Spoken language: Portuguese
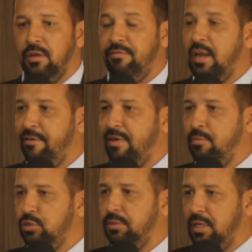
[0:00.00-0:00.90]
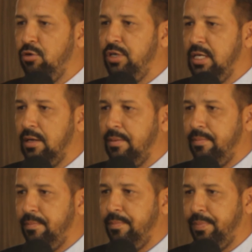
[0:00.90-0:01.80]
vai levar muita melhoria
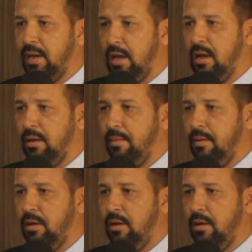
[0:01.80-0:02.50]
para